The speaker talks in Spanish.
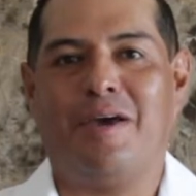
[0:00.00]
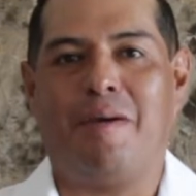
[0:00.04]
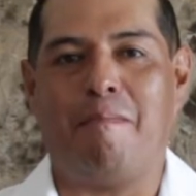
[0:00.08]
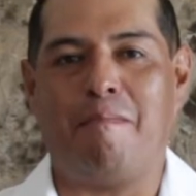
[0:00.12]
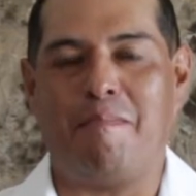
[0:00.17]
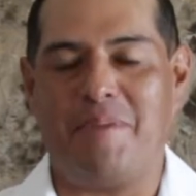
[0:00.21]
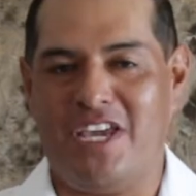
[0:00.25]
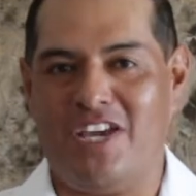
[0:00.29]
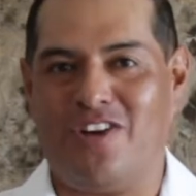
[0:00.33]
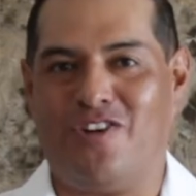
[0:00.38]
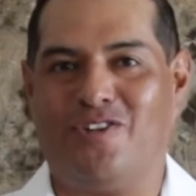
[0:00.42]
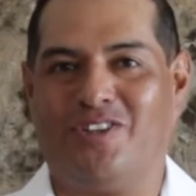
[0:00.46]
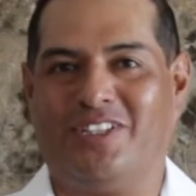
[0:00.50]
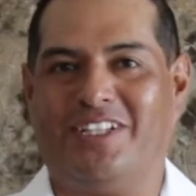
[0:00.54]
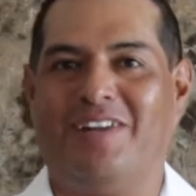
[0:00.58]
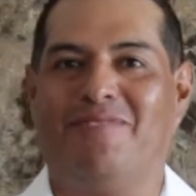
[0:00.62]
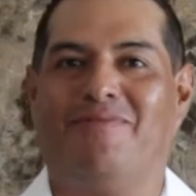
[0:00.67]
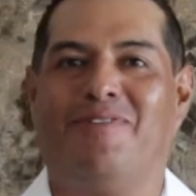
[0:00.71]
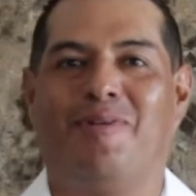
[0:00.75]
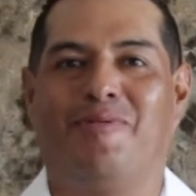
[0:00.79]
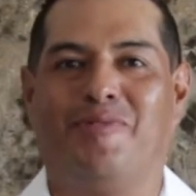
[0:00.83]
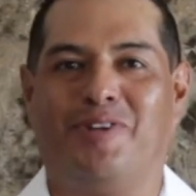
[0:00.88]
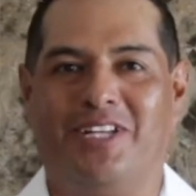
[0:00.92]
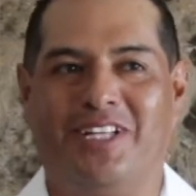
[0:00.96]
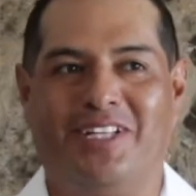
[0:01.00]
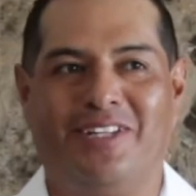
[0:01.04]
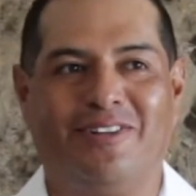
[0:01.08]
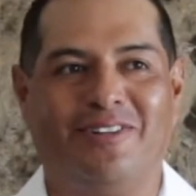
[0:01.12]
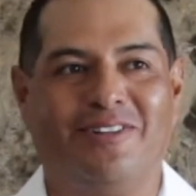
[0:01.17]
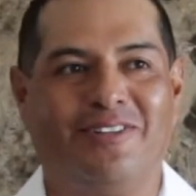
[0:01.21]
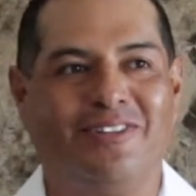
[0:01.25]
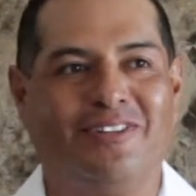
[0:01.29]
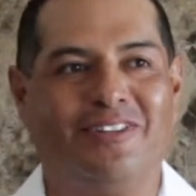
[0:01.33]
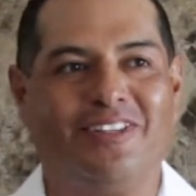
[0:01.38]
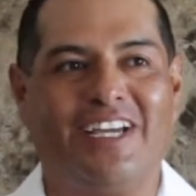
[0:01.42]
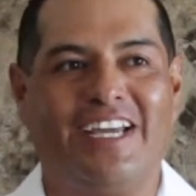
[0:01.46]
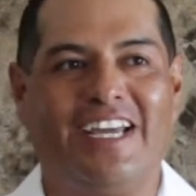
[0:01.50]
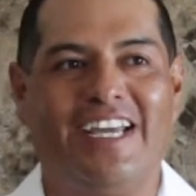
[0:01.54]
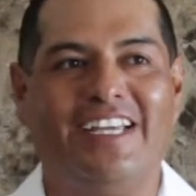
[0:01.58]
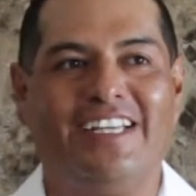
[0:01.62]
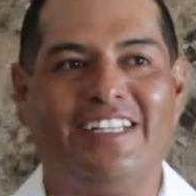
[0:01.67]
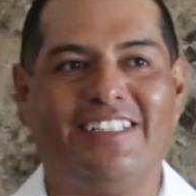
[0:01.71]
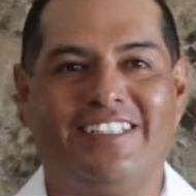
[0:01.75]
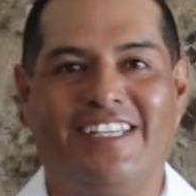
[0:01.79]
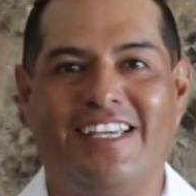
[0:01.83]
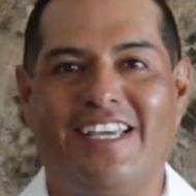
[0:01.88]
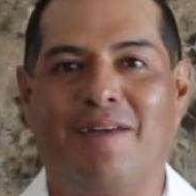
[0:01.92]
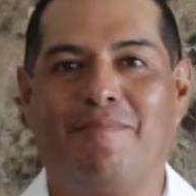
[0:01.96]
mi cóctel favorito, ¿ok?
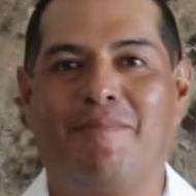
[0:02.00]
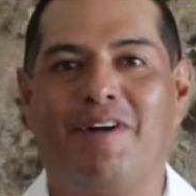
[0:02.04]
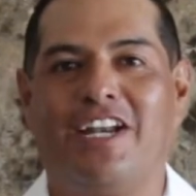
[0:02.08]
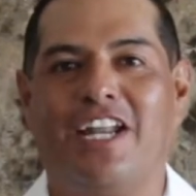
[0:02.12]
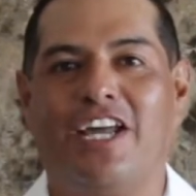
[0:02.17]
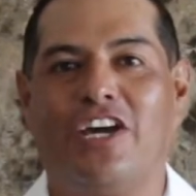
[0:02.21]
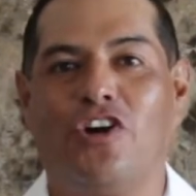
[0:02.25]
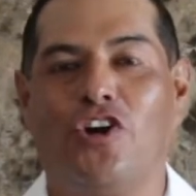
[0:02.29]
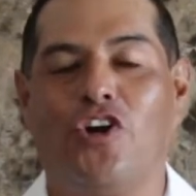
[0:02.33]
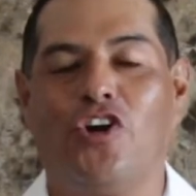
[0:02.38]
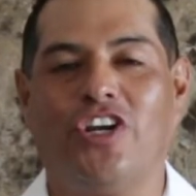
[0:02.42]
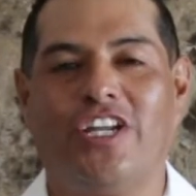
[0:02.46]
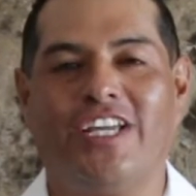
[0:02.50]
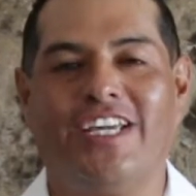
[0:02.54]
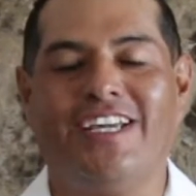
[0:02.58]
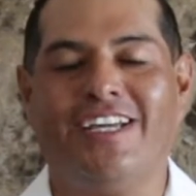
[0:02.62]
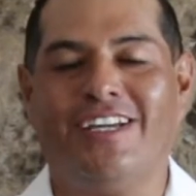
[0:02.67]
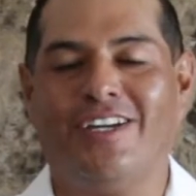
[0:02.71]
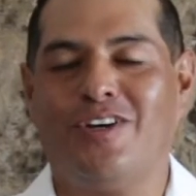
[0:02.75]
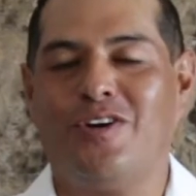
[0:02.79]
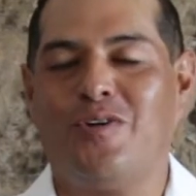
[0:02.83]
Se llama Negroni.